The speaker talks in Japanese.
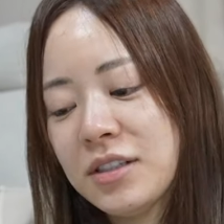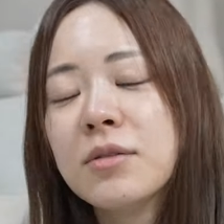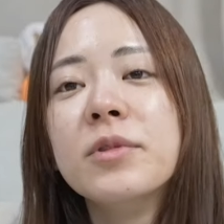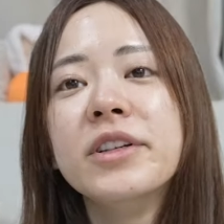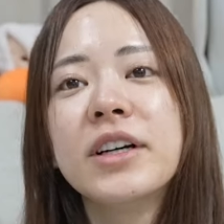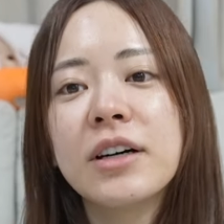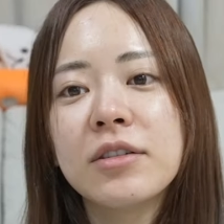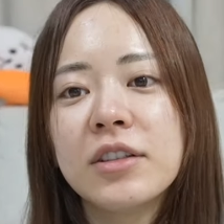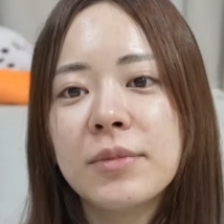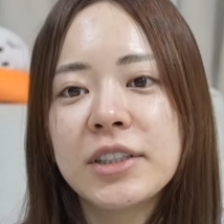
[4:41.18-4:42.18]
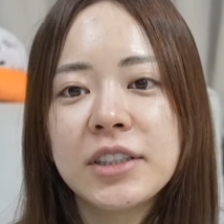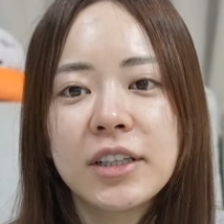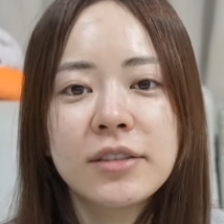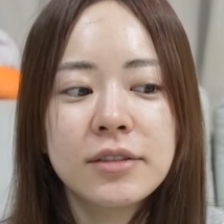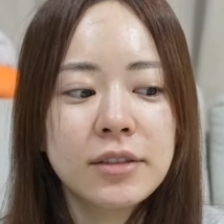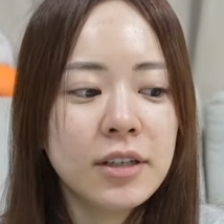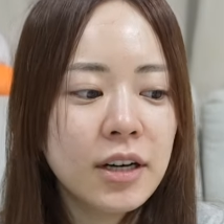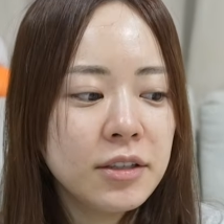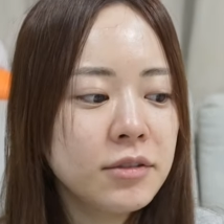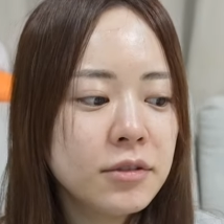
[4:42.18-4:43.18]
て思いながら起きました
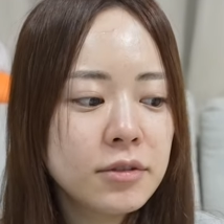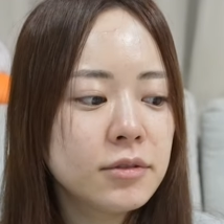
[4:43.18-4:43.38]
かゆ